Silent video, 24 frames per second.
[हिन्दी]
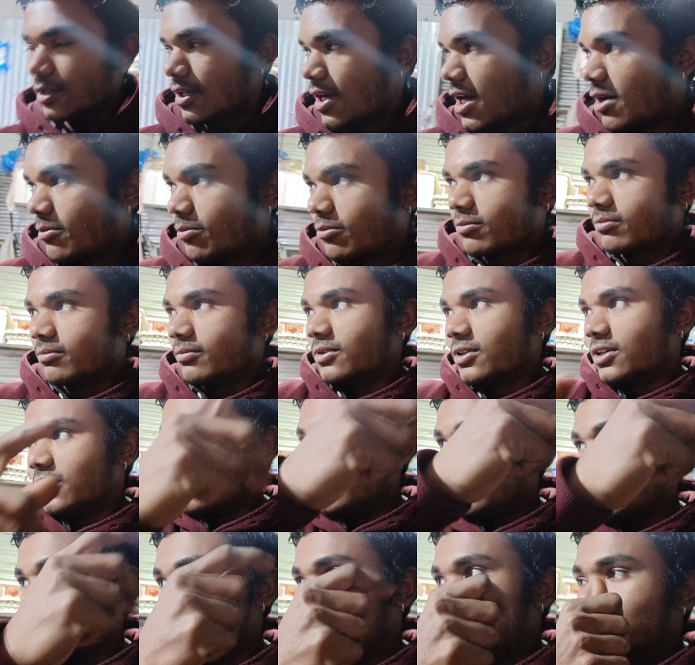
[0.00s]
वाला
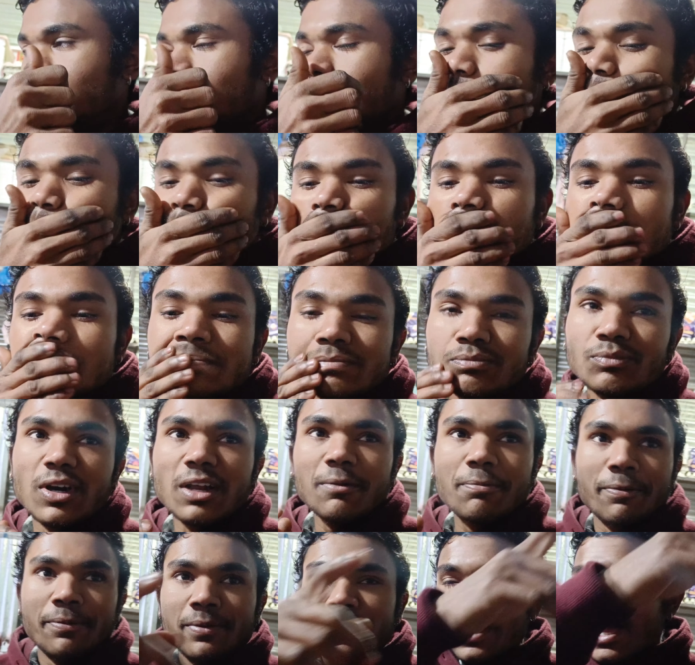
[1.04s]
बारिश आ ही गया
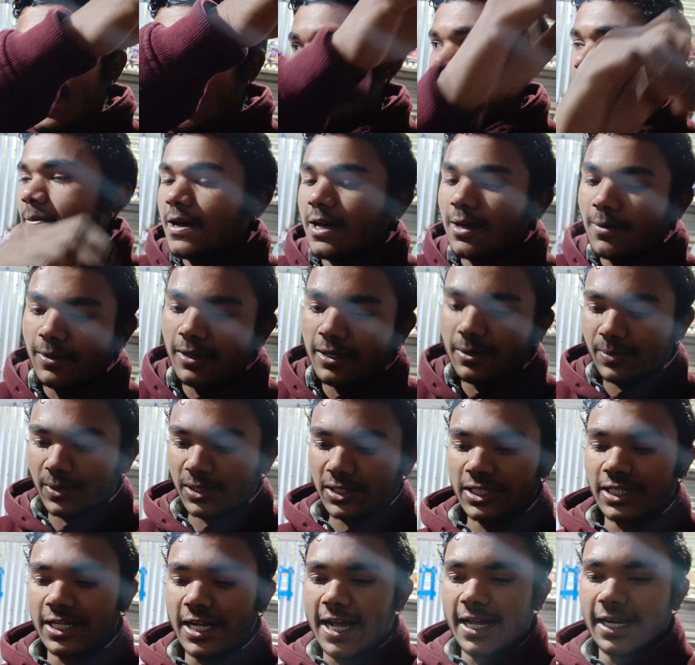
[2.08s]
बर्फ भी आया पहाड़ में ना
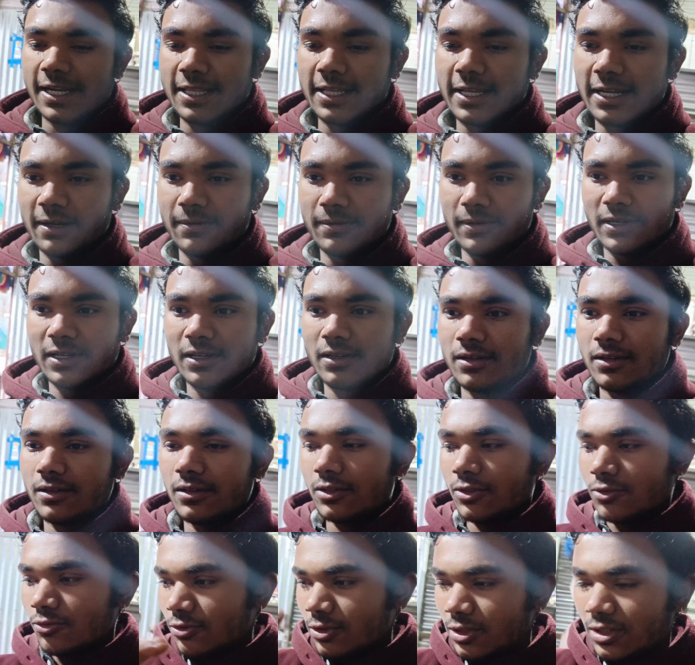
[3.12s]
पर दिखाई नहीं दे रहा अभी ना
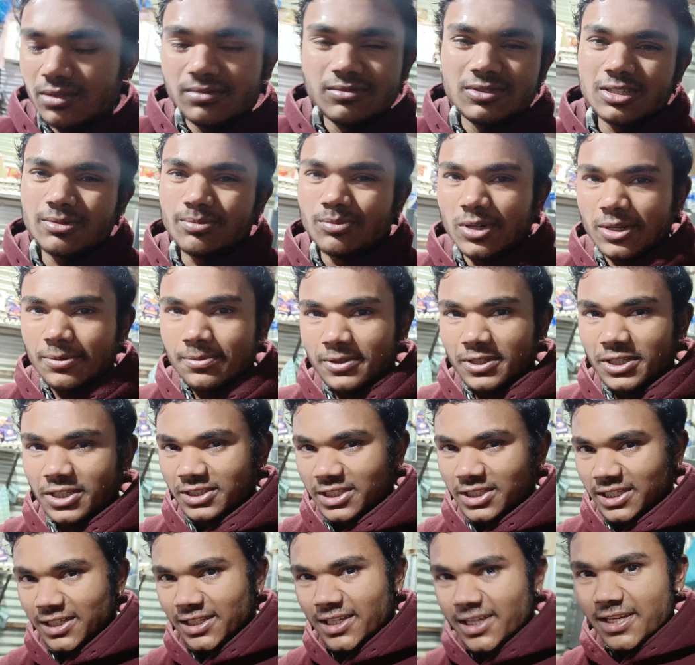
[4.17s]
क्योंकि जब बर्फ
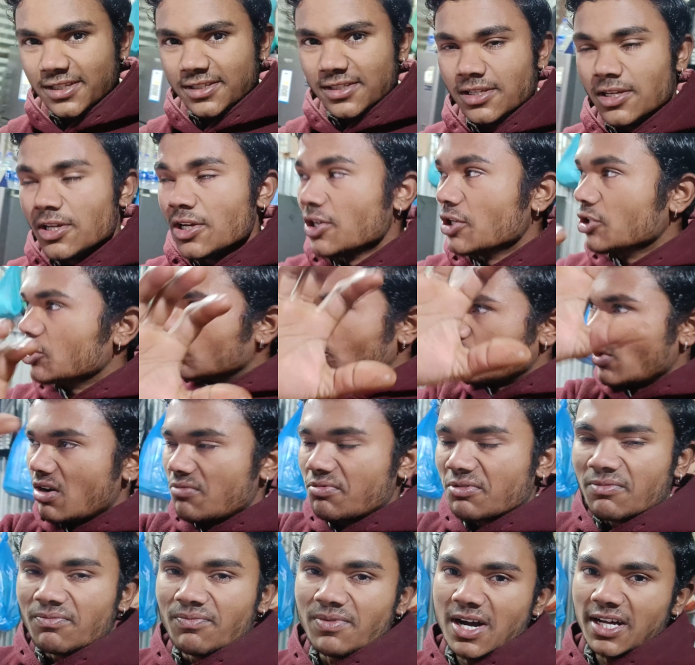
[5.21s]
गिरता है ना गैस वहाँ
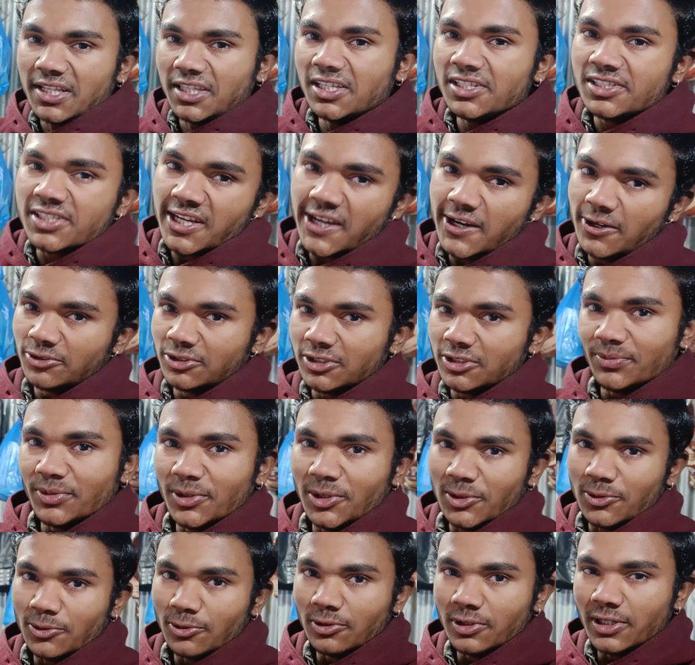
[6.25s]
पर बादल छाया
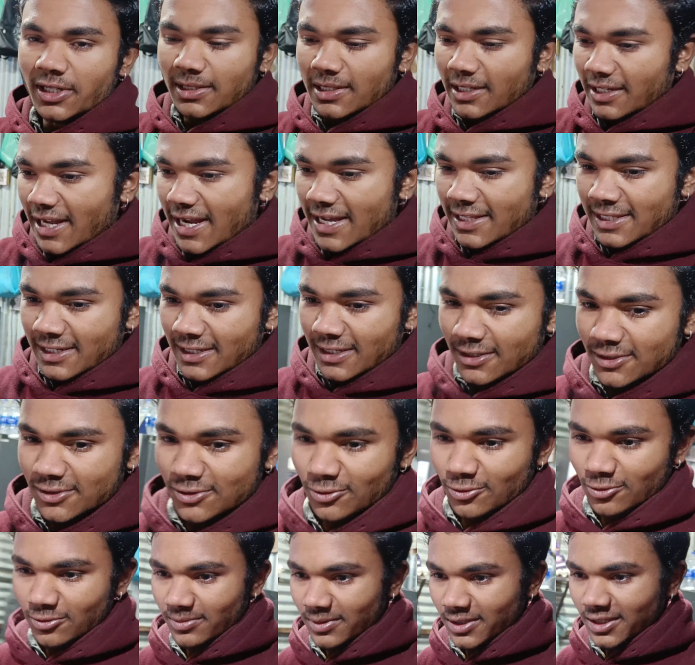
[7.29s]
बिल्कुल नहीं दिखाई देगा
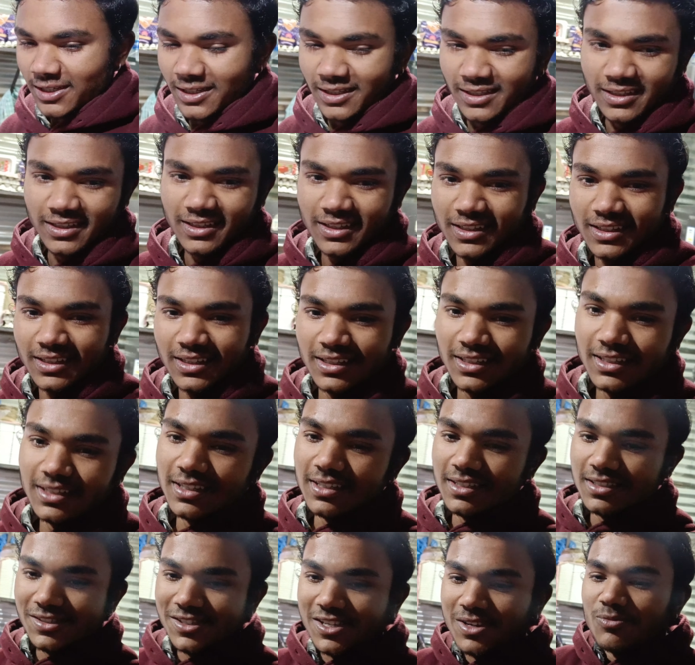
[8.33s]
शुरू में
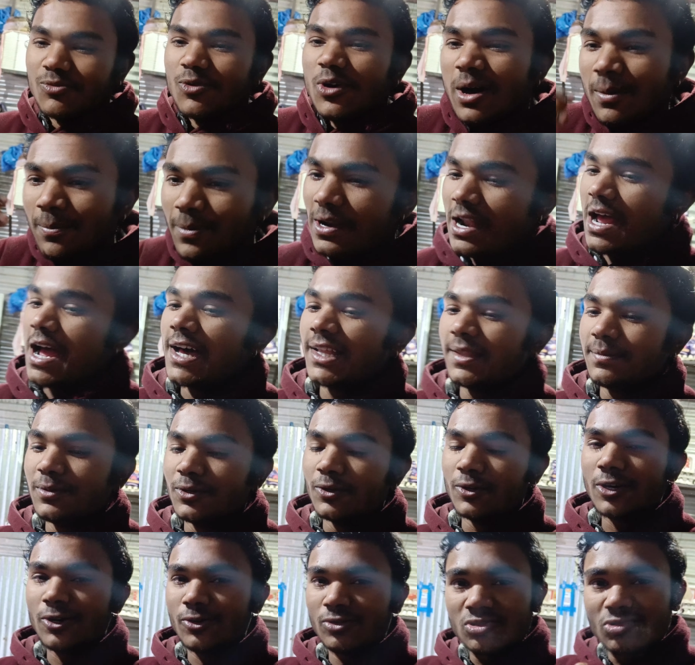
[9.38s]
जब वहाँ पर आदमी
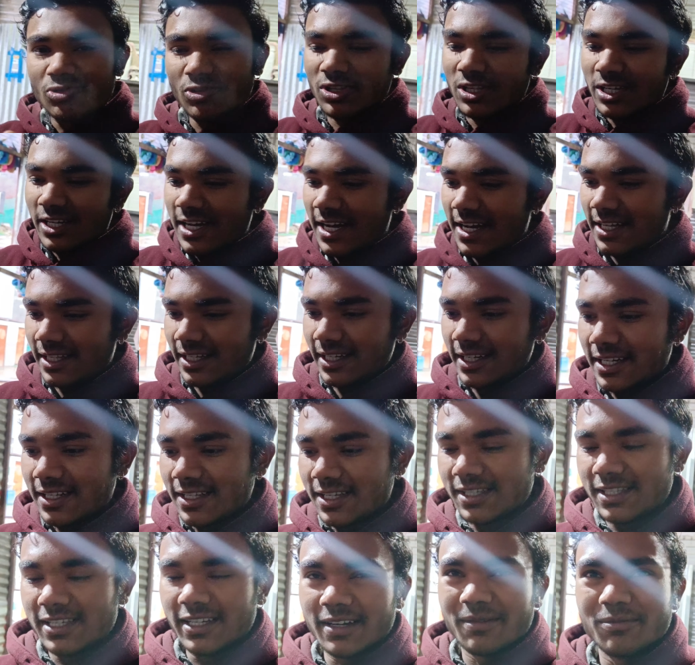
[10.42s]
होगा उसको ही दिखाई देगा
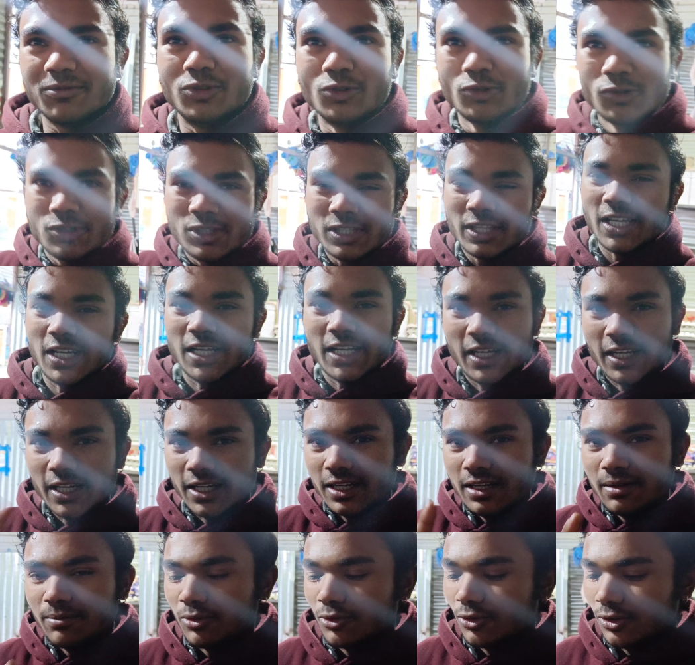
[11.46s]
जैसे कि हम दूर से देखेंगे
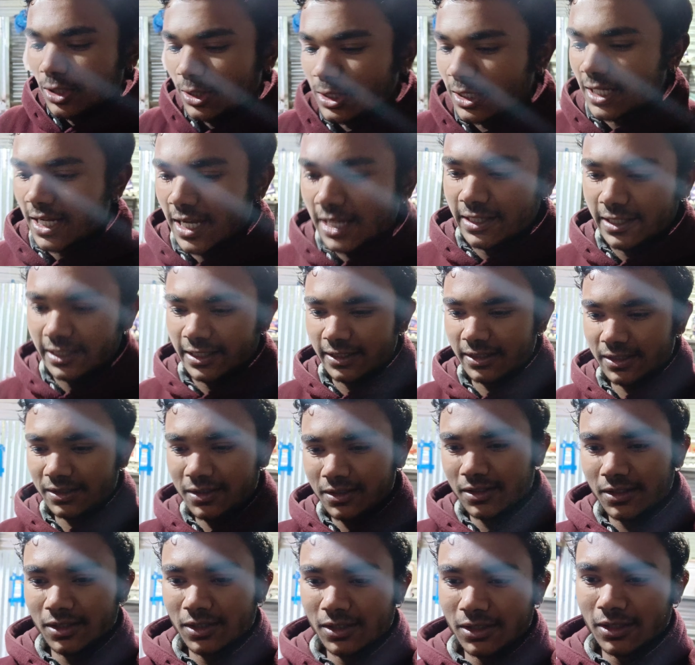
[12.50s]
ना हमको नहीं दिखाई देगा
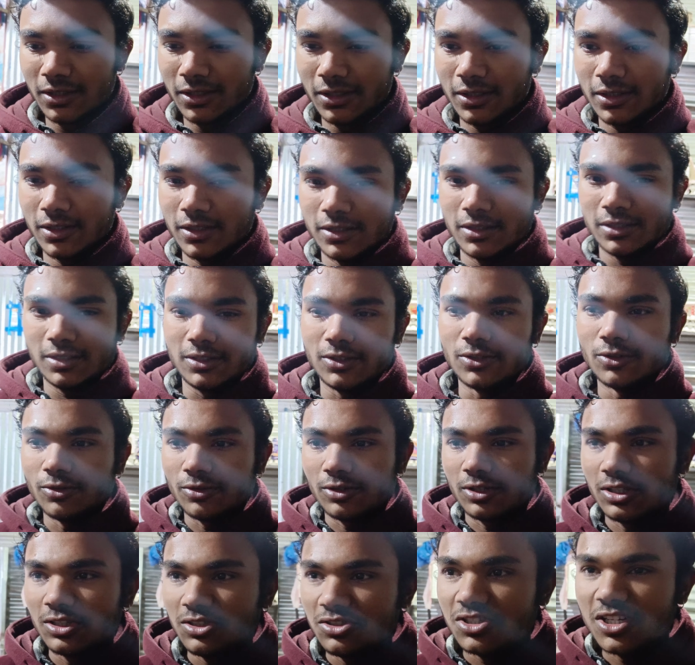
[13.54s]

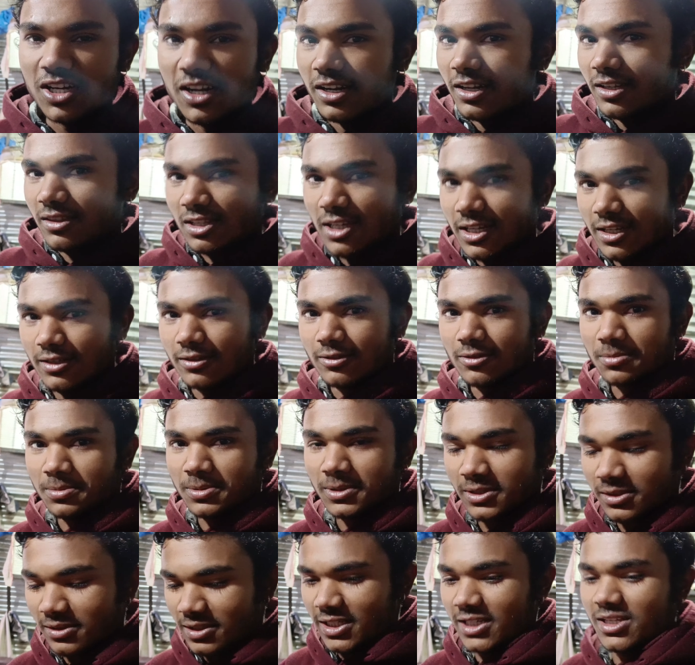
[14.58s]
क्योंकि जन्नत है ना तो
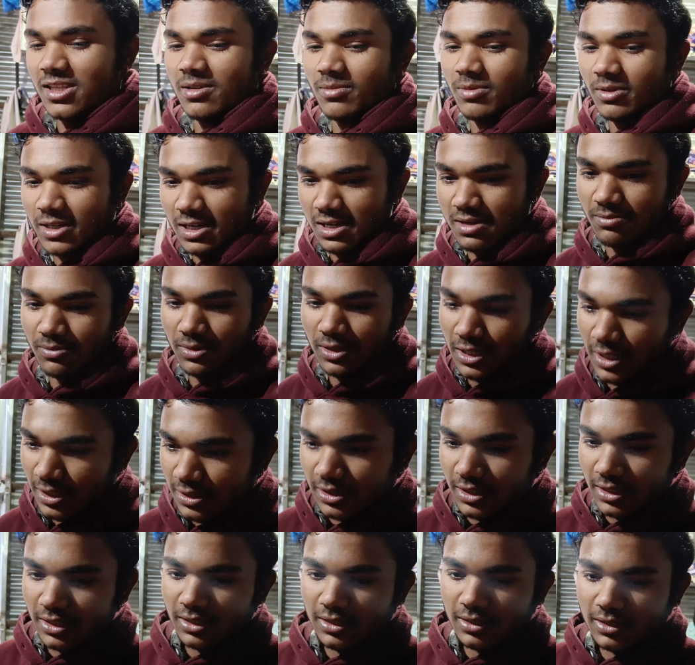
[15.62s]
फिर देखने में टाइम भी
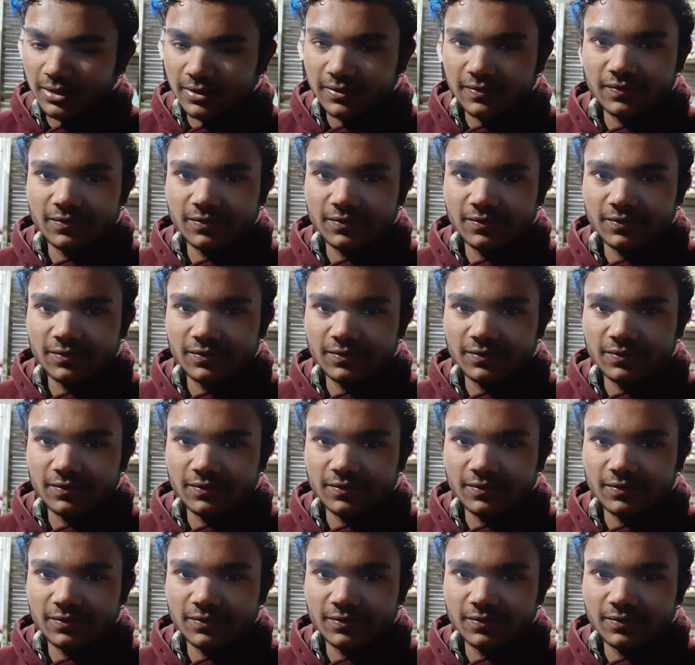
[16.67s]
लगते हैं